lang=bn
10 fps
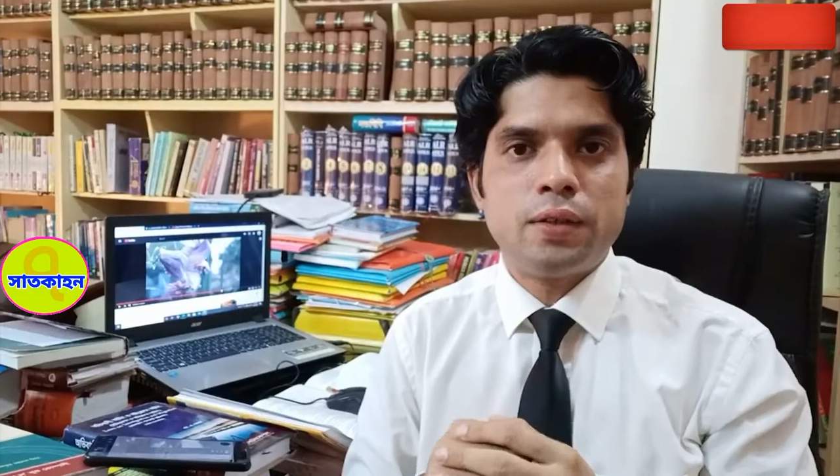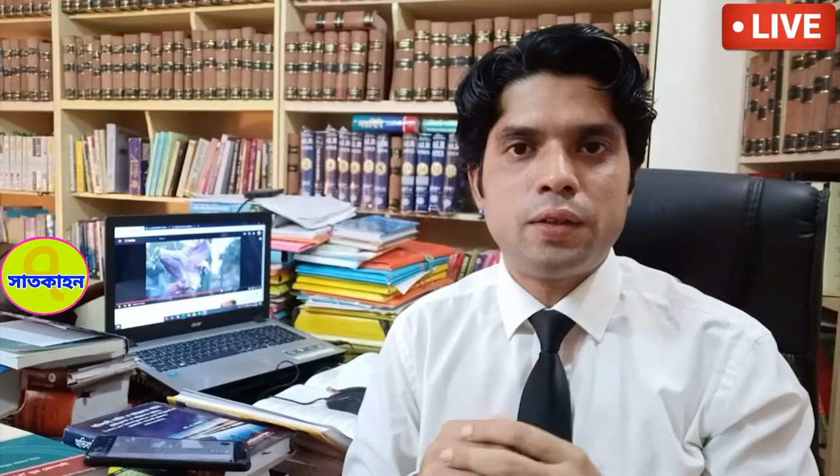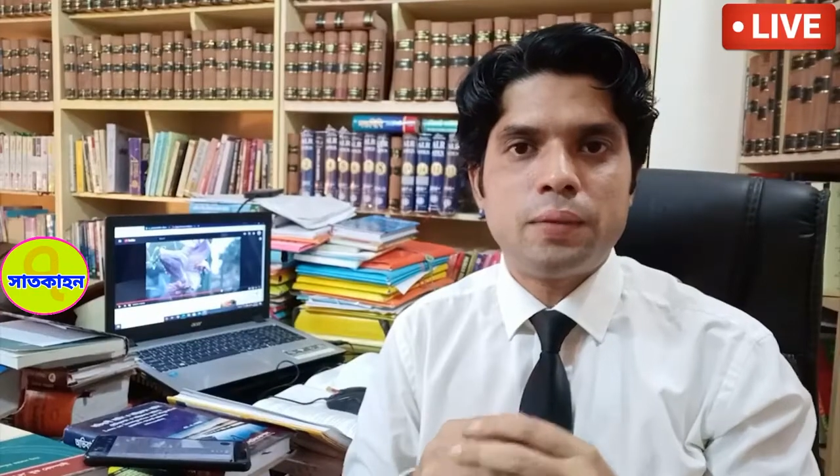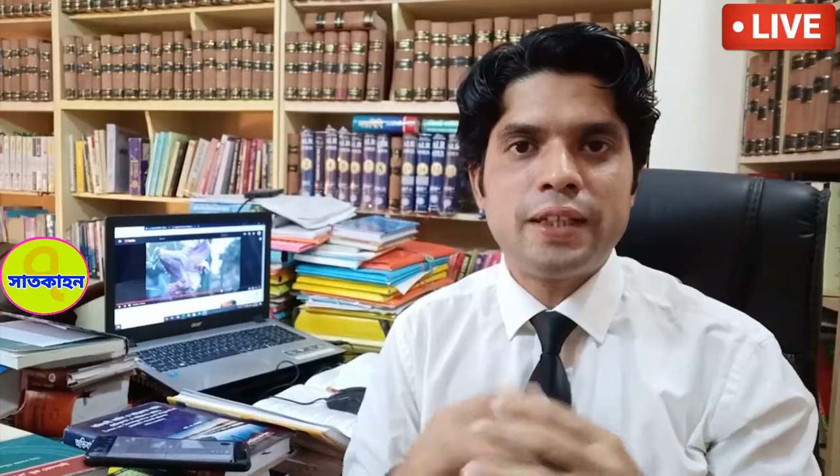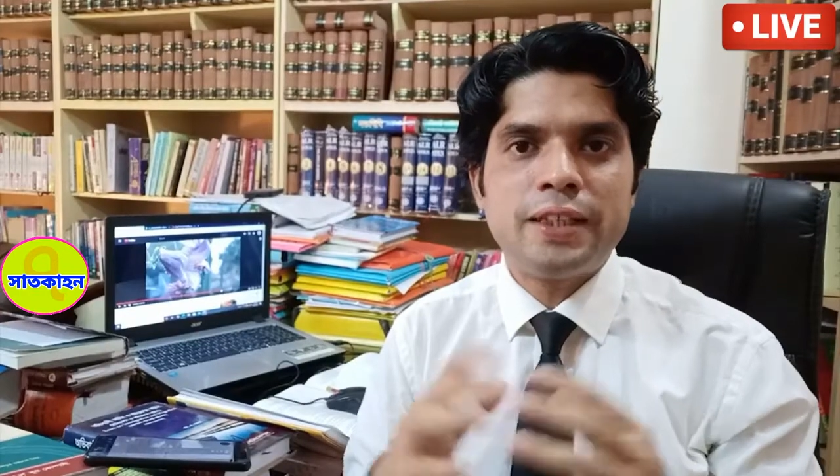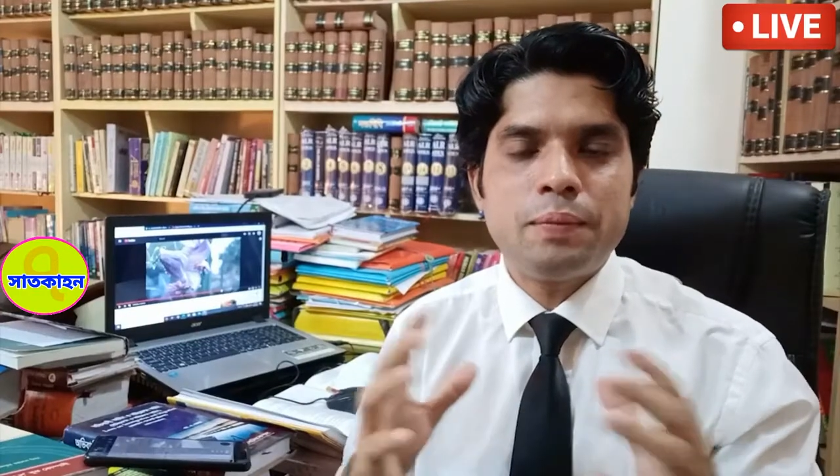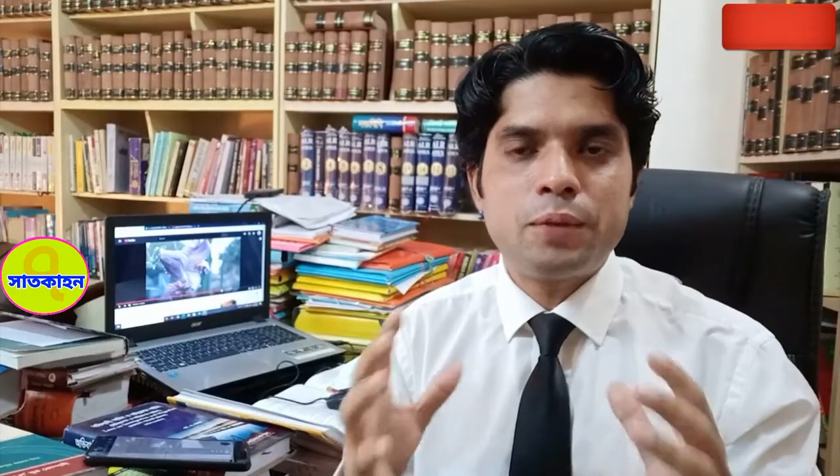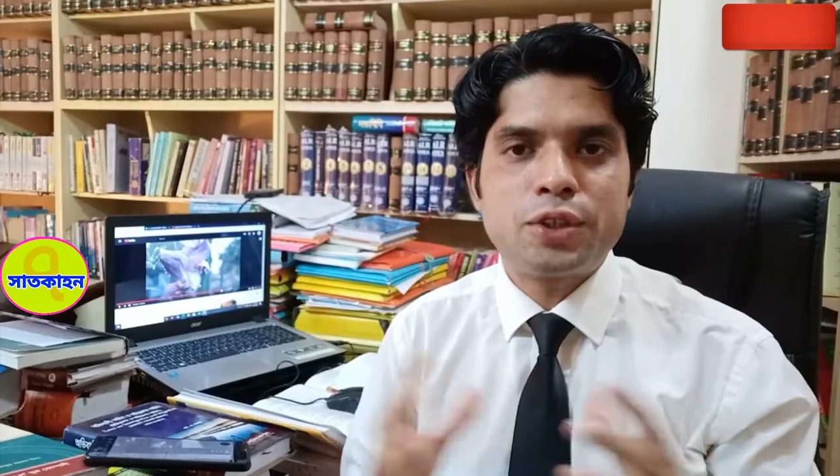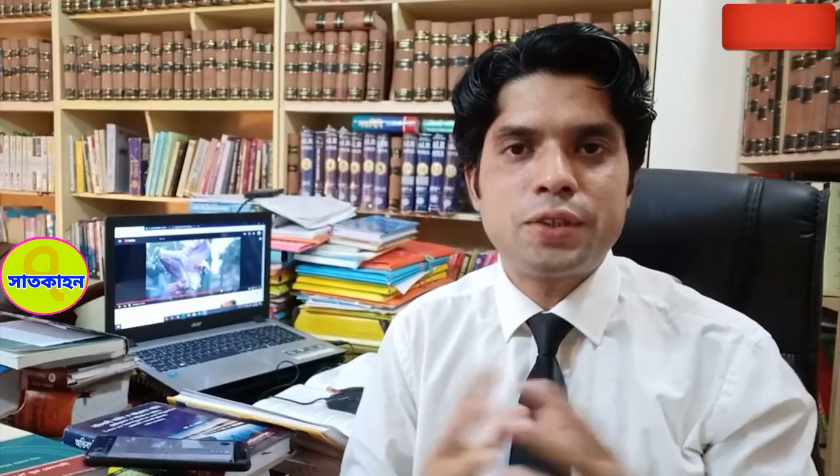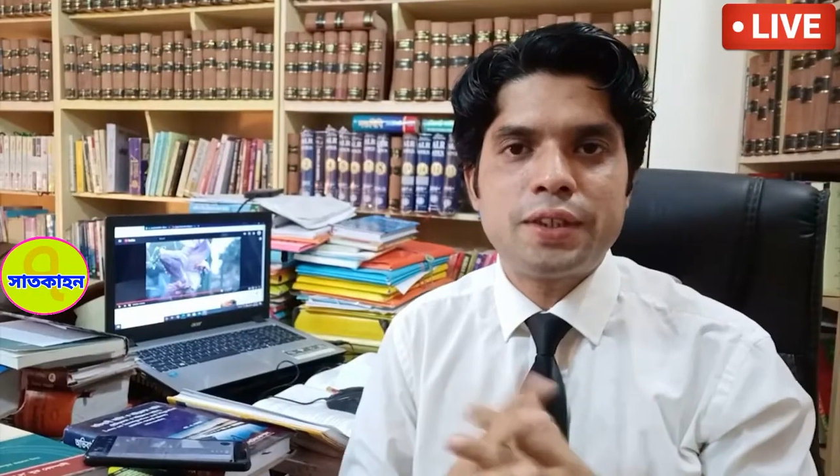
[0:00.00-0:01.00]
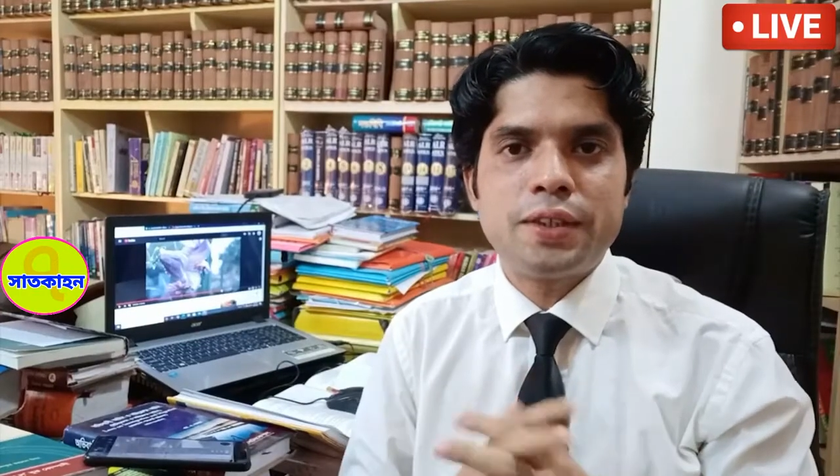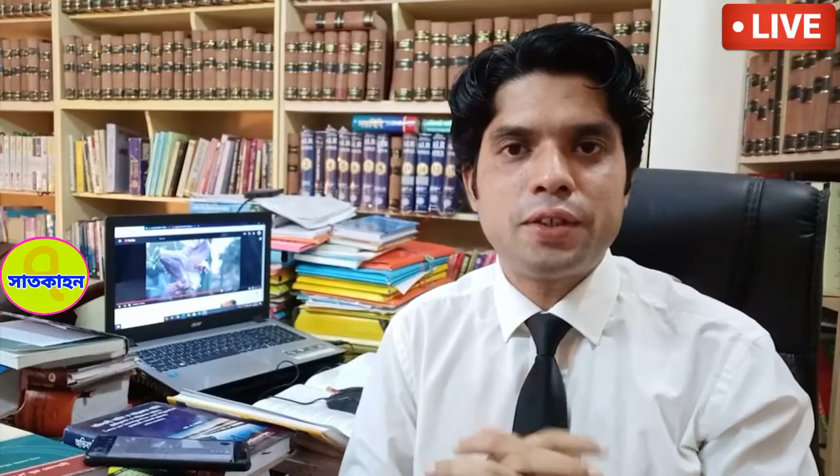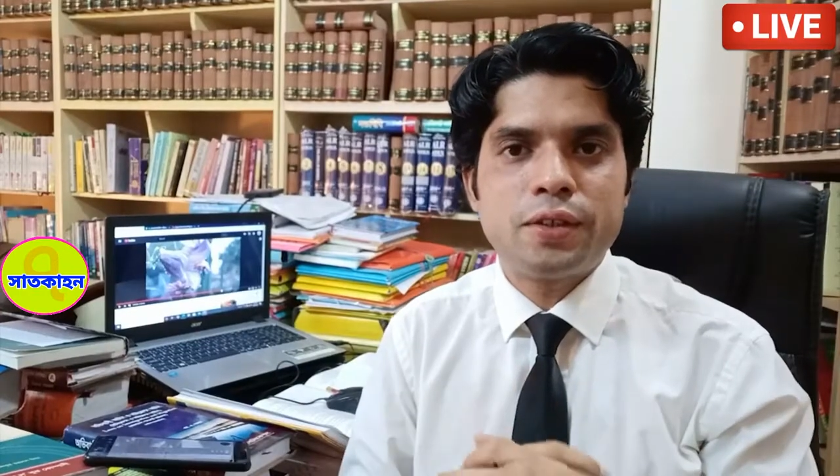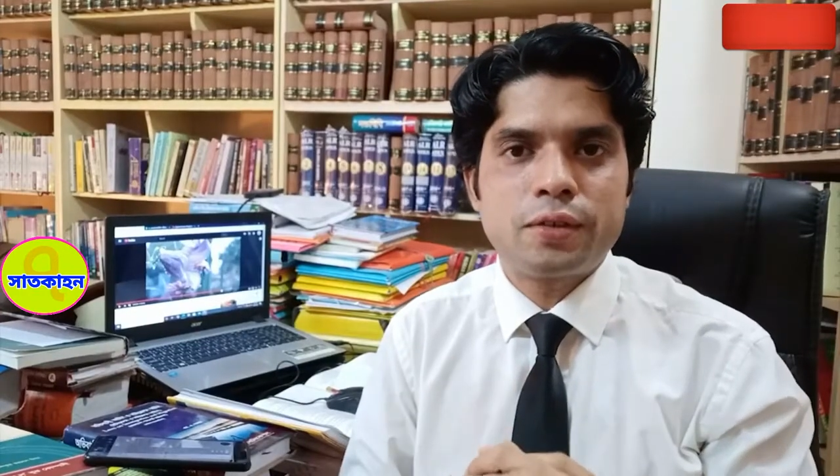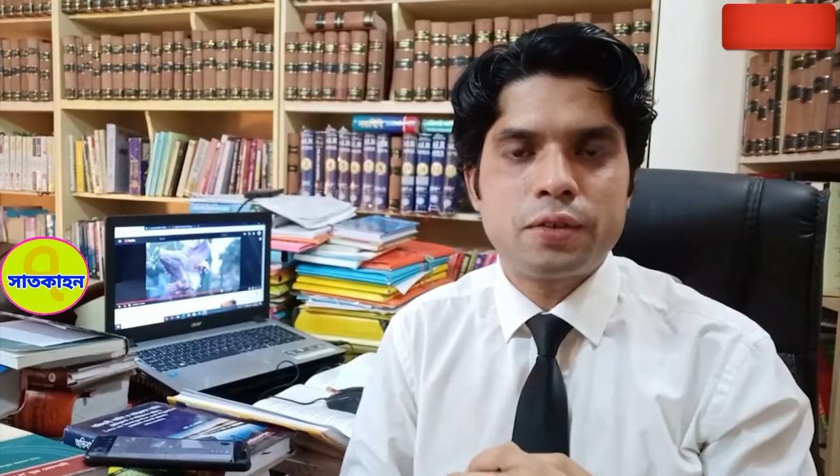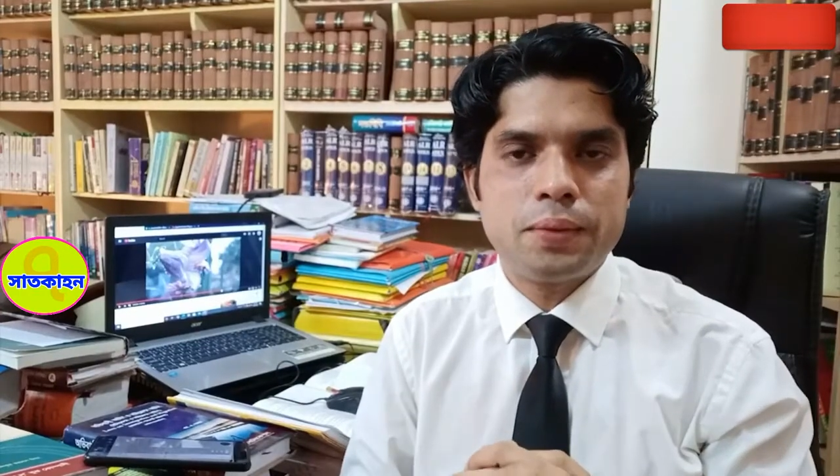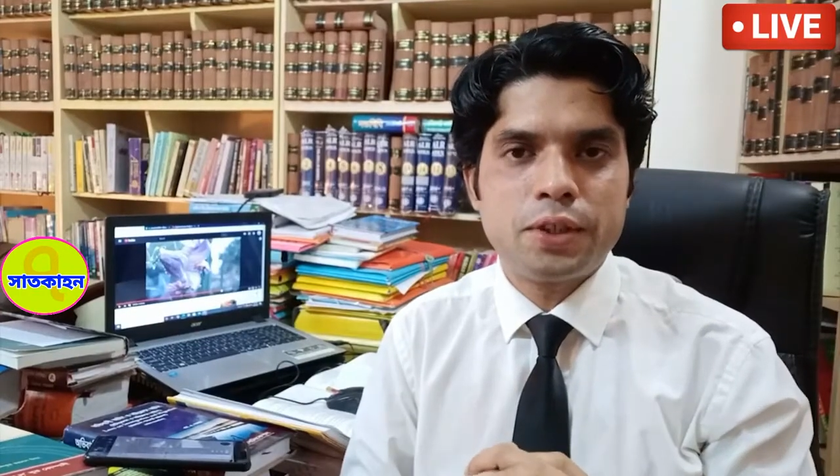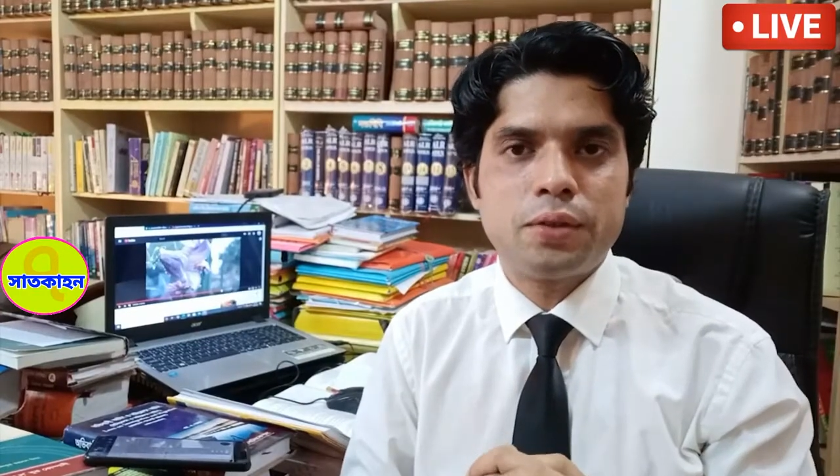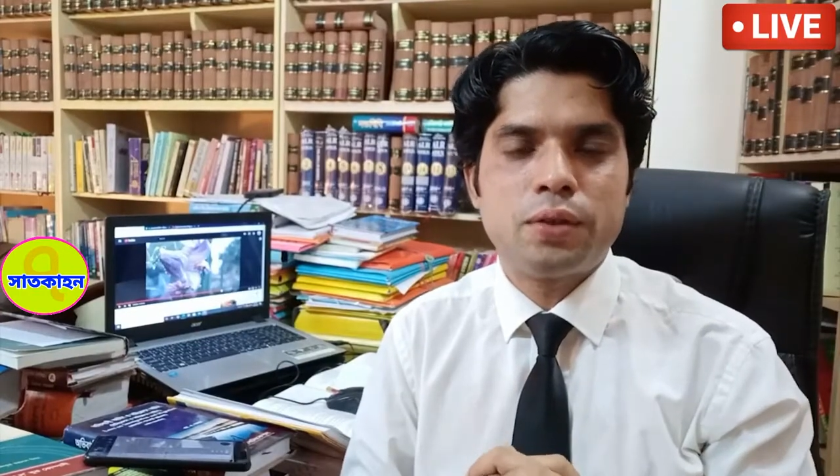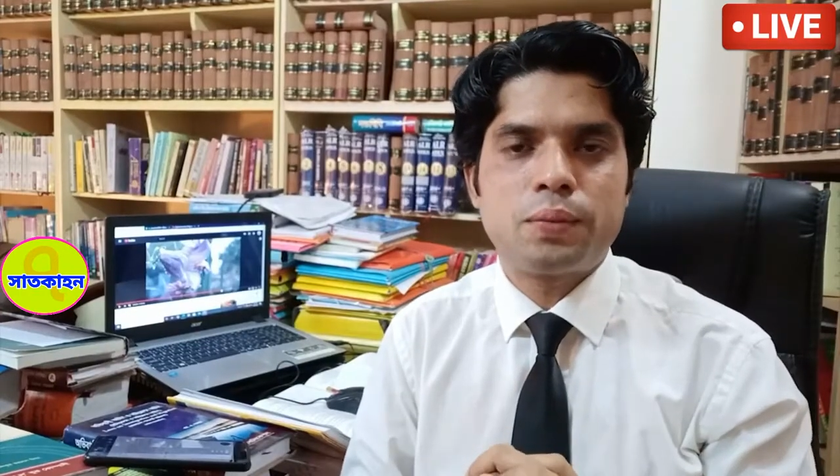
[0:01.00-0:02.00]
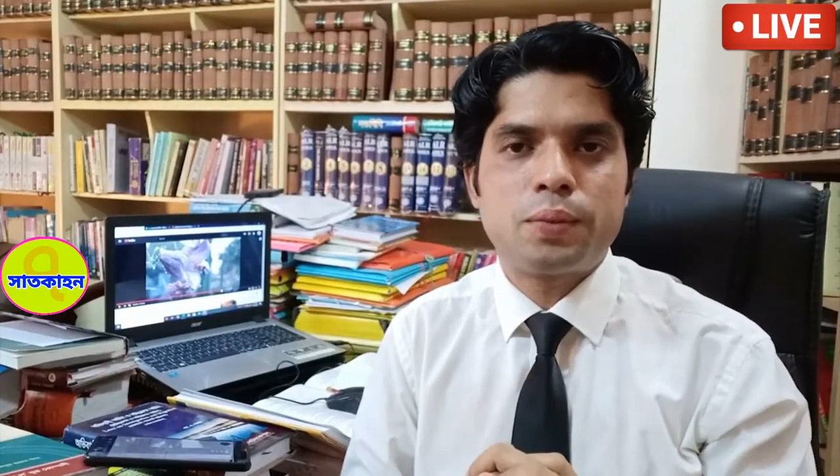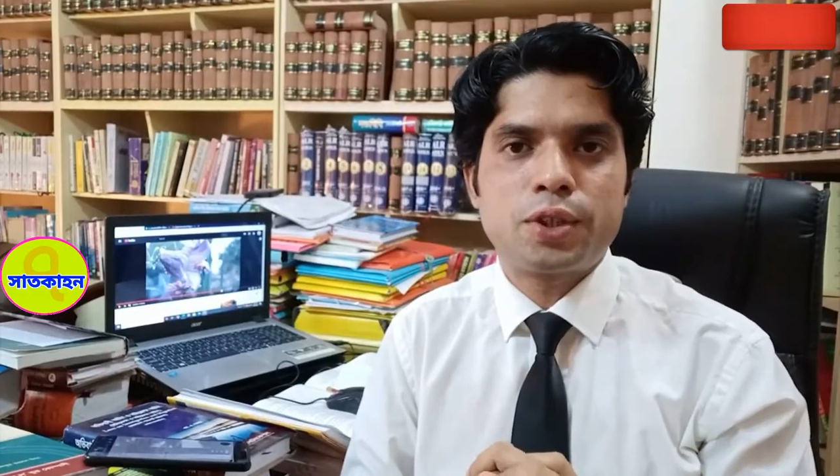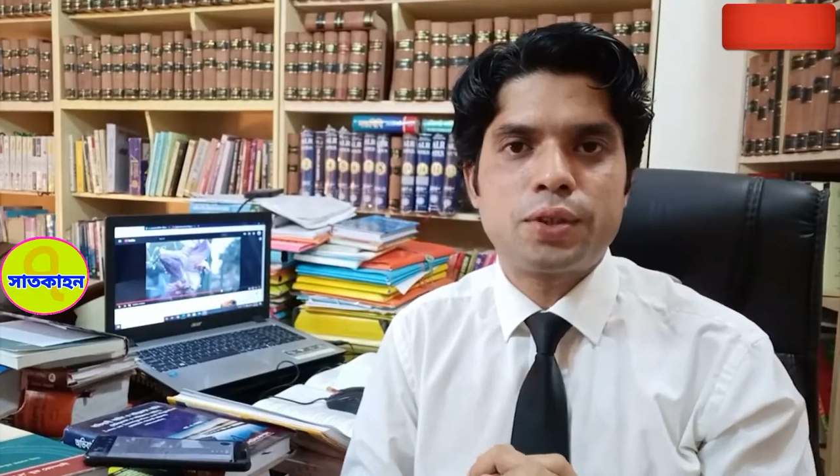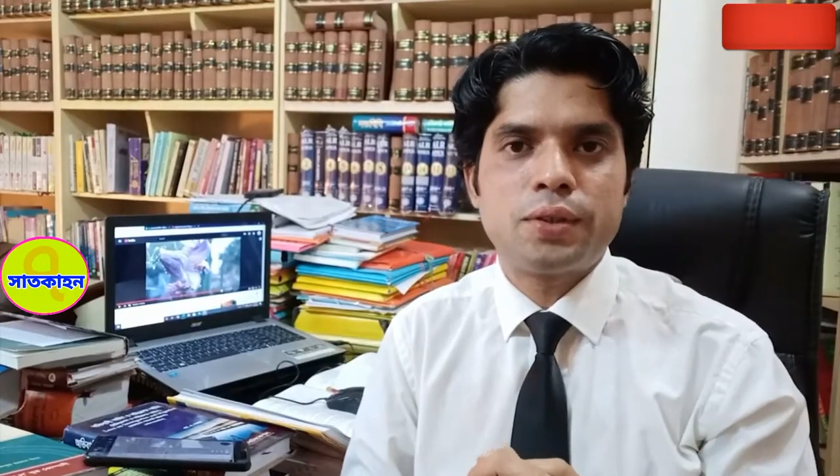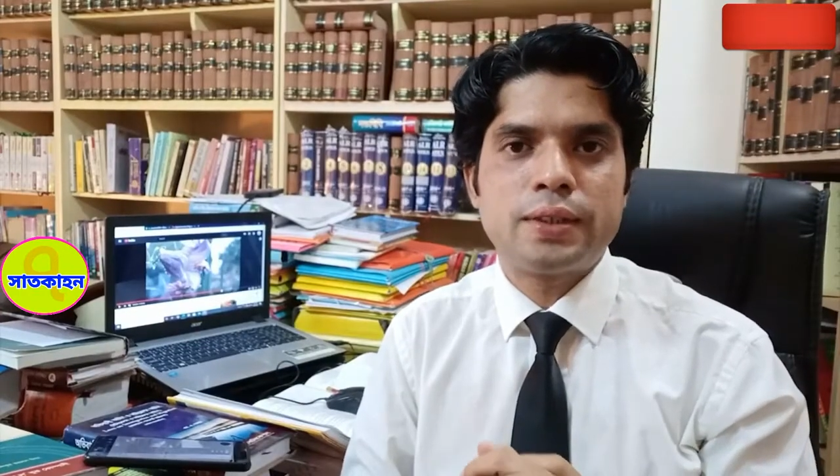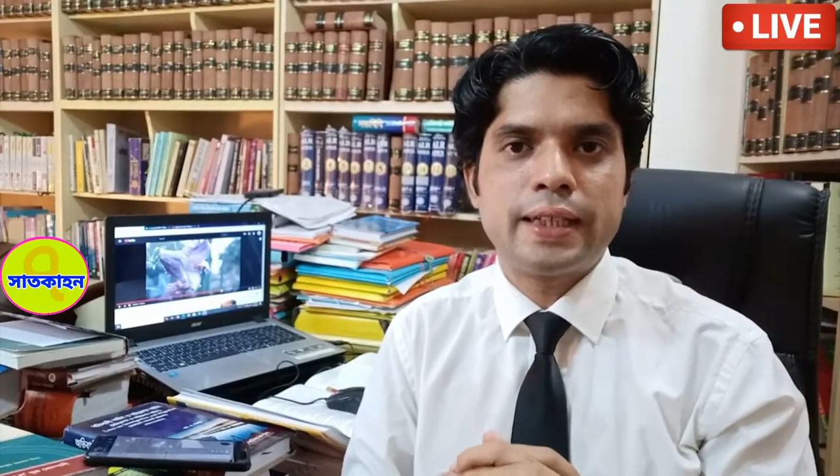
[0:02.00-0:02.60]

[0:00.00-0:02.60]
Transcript: ধন্যবাদ এই প্রশ্নটির জন্য খুবই সুন্দর প্রশ্ন